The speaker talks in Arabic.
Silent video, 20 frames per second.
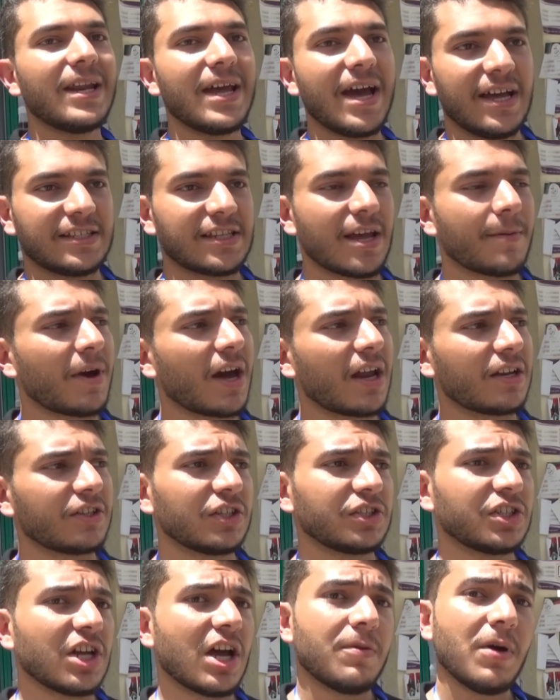لأحزاب خارج
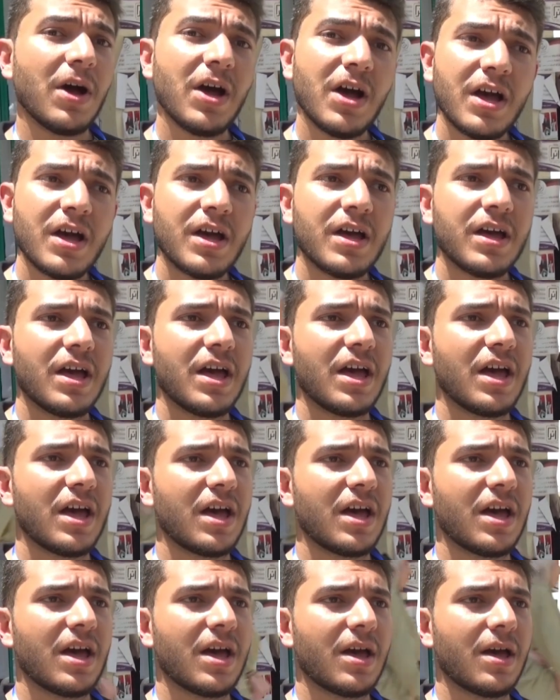الجامعة
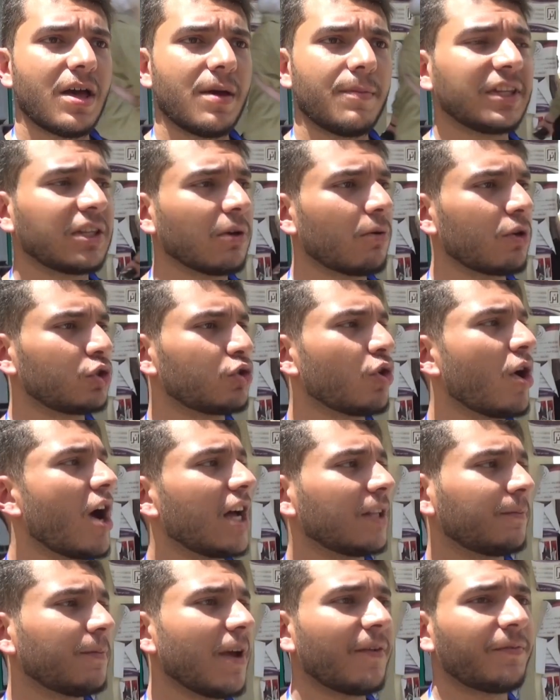آه،
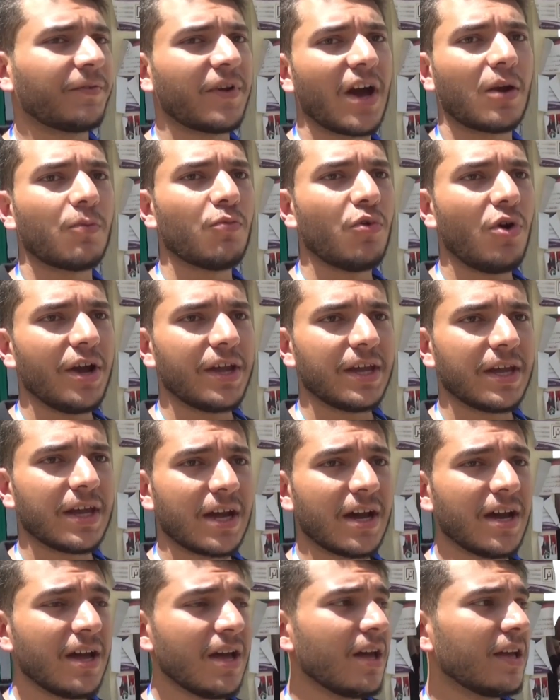بتوجهات بأفكار
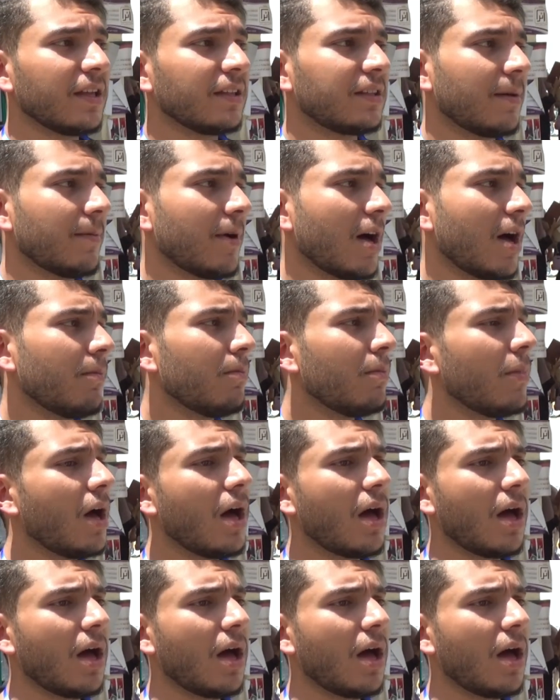معينة تمام